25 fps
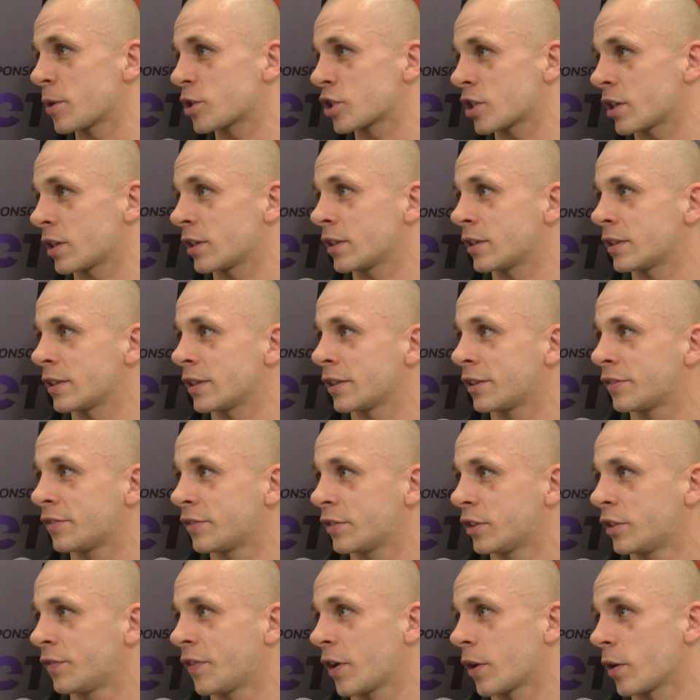jeszcze
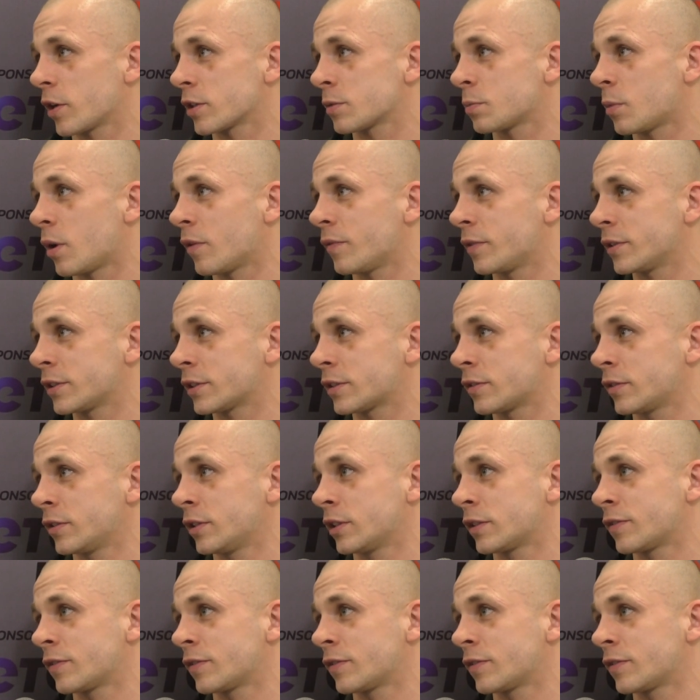dwie rozmowy z